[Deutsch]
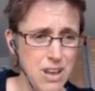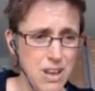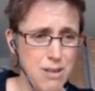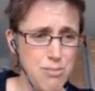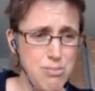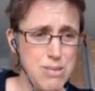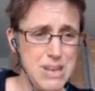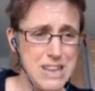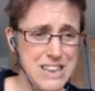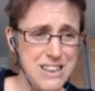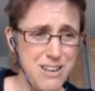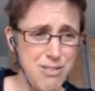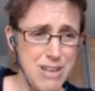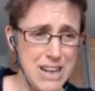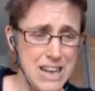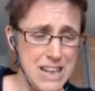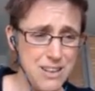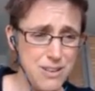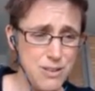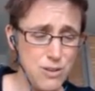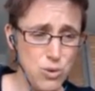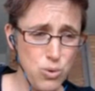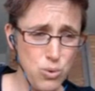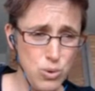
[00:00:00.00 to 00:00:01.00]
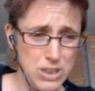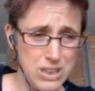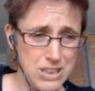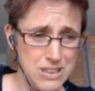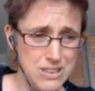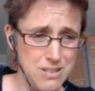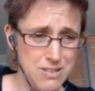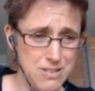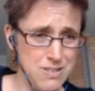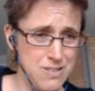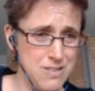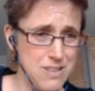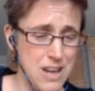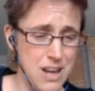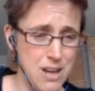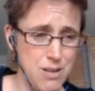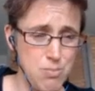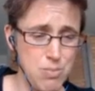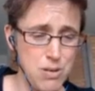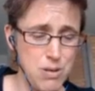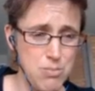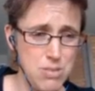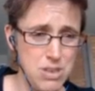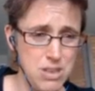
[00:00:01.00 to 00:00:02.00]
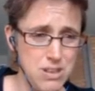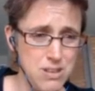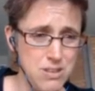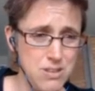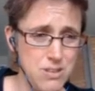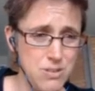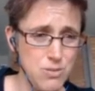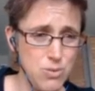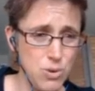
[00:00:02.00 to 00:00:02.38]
Mittlerweile tue ich das, es hängt bei mir in der